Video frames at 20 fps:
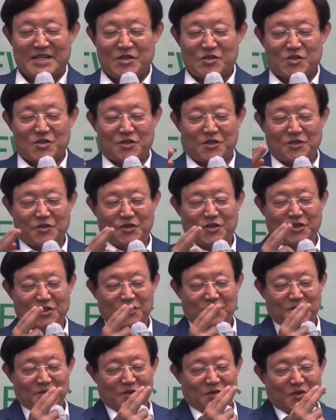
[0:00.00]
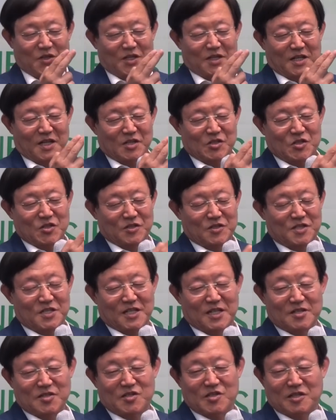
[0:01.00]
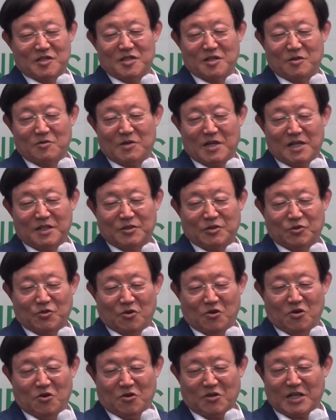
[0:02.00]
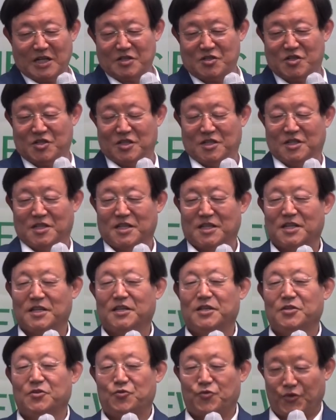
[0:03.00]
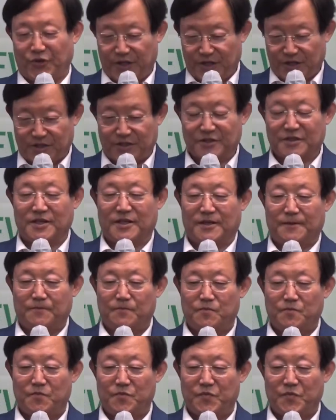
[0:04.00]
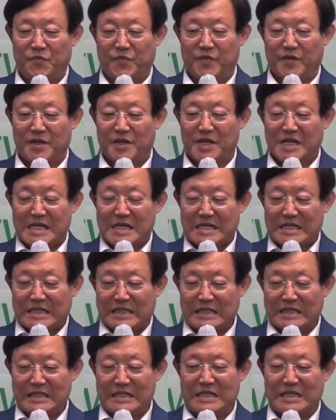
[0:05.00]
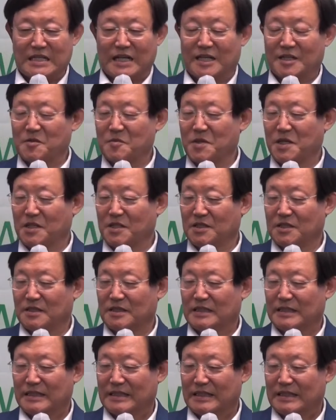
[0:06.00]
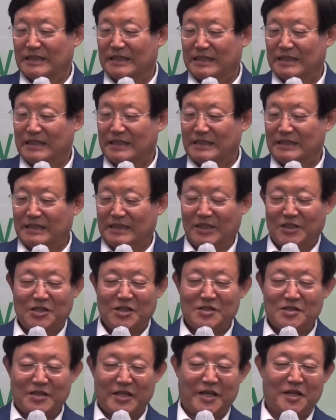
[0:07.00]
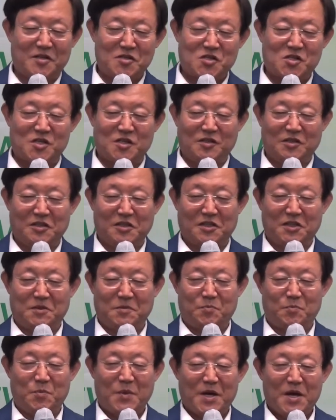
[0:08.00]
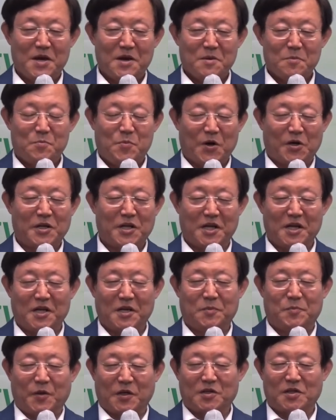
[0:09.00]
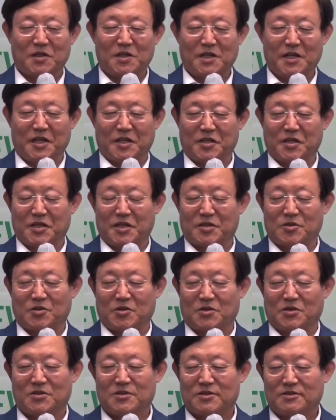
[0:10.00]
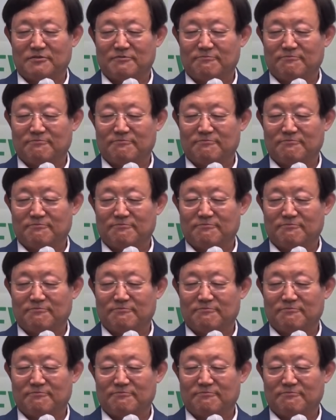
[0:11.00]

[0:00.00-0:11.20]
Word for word: 저, 너 네가 처치한 저들과 똑같이 될 거다. 그렇지 않으면은 네, 내 신들이 벌에 벌을 내리기로